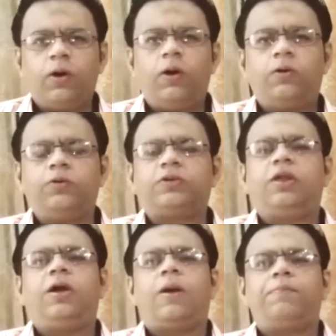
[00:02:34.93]
और
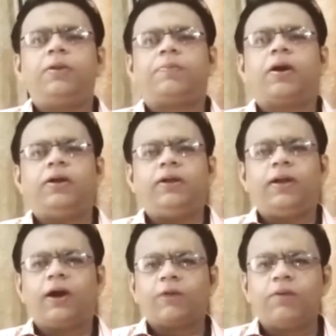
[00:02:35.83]
उसने अपनी पार्टी
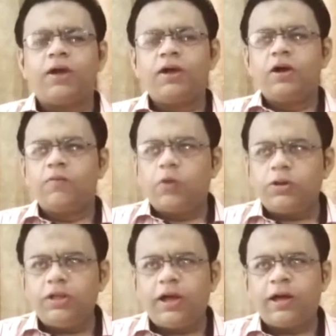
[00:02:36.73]
के हक में
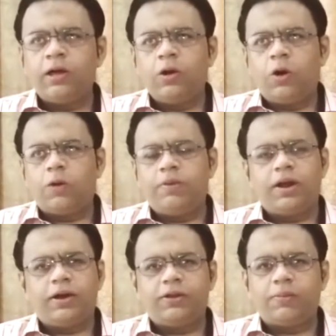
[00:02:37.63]
वोट दिया और फिर
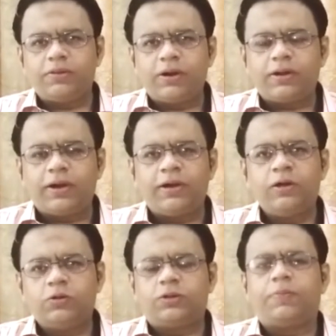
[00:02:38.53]
आखिर जब रिजल्ट आए
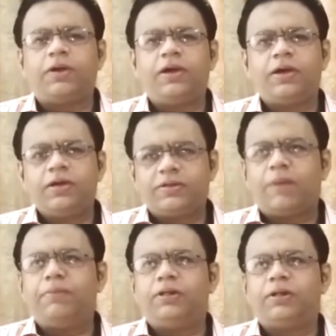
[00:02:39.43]
तो सबके
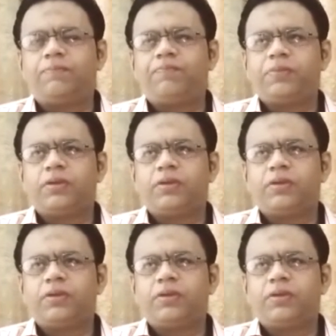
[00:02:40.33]
सामने ही था